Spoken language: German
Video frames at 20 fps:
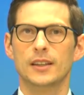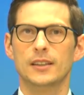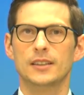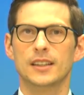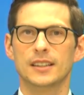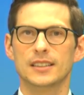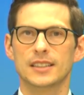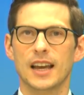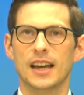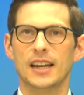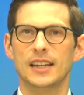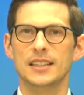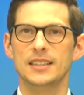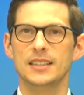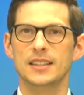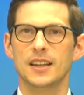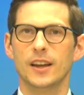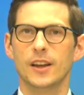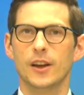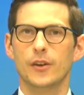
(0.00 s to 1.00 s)
Das
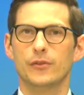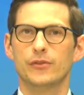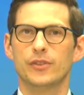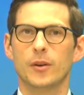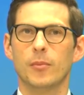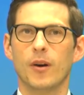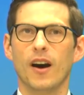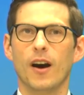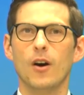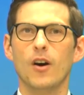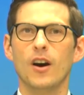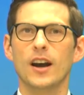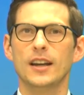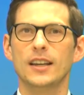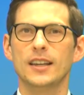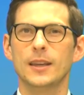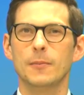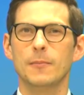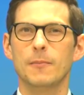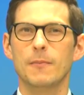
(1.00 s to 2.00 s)
heißt, Verbraucher
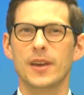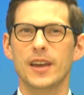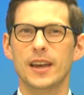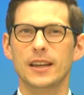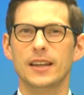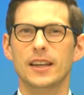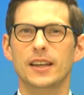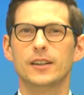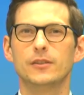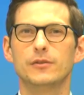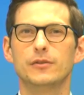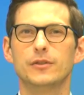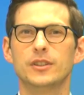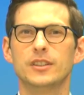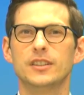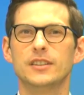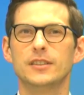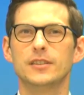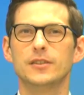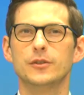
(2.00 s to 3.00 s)
geben mehr Geld
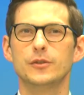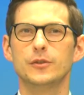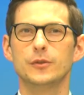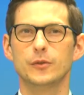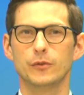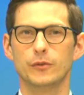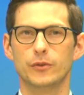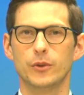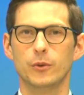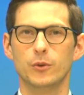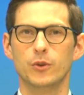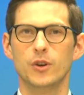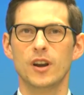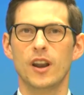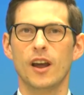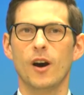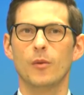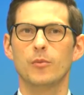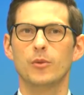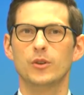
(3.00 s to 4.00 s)
für,
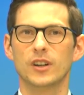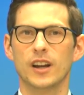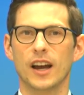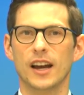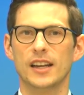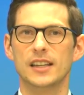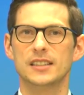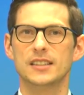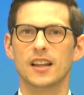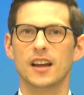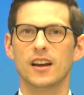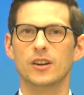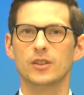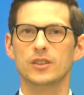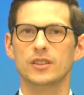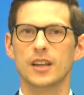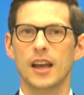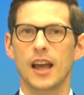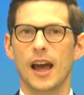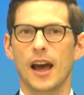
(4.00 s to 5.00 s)
Urlaube und Reisen
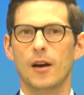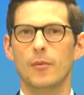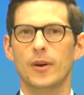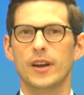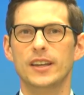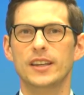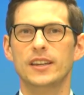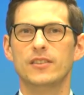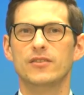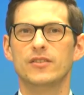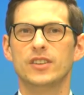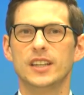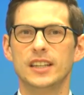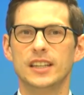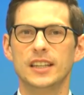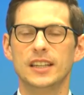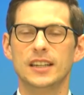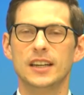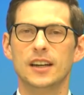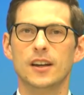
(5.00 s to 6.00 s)
aus, aber eher
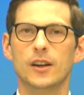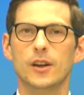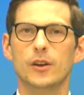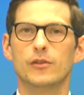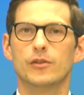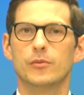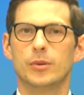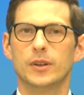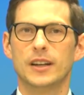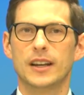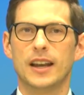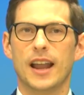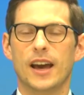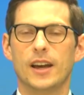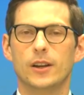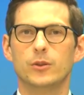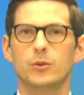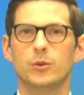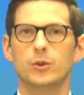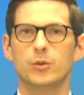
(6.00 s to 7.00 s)
weniger für
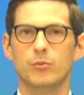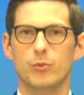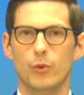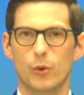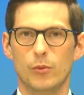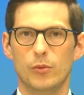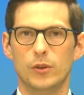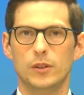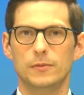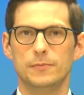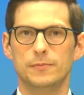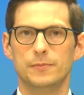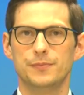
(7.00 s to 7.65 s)
Bekleidung und Möbel.